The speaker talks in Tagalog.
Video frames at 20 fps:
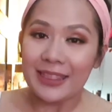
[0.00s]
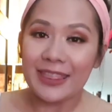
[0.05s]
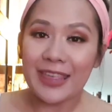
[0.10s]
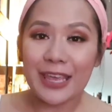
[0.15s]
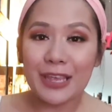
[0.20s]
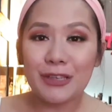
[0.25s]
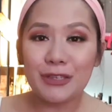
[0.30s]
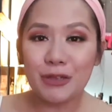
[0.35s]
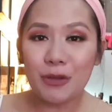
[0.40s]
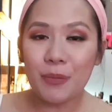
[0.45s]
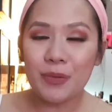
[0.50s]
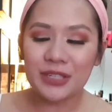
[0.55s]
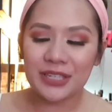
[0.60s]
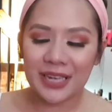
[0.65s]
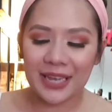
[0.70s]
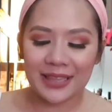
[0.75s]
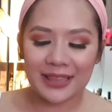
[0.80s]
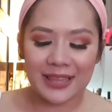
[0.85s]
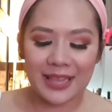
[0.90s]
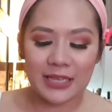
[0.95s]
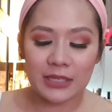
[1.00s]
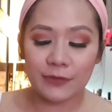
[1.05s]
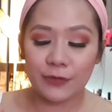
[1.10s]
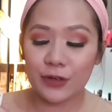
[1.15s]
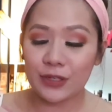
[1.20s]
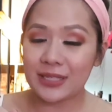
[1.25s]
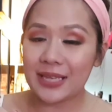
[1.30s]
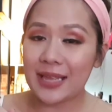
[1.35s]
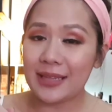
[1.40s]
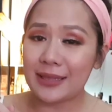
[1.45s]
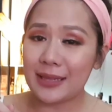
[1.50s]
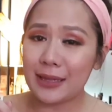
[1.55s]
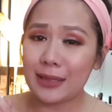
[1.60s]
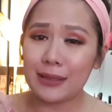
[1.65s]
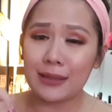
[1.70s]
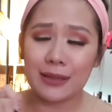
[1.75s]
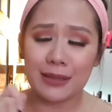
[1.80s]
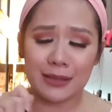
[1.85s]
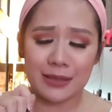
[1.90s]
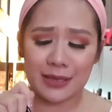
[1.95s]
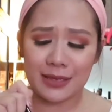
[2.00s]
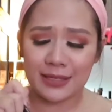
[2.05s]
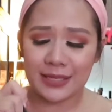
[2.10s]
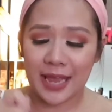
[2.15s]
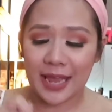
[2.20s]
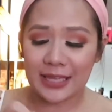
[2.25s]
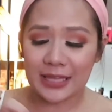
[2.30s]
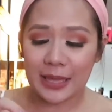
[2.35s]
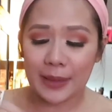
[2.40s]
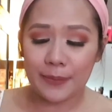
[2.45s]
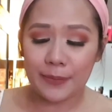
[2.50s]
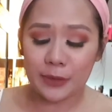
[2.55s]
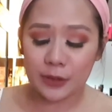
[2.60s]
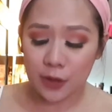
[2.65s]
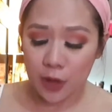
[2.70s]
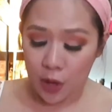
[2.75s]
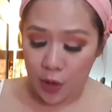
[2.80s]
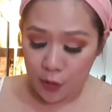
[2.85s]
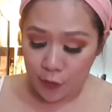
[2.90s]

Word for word: thank you so much again, Nyx, for sending these items.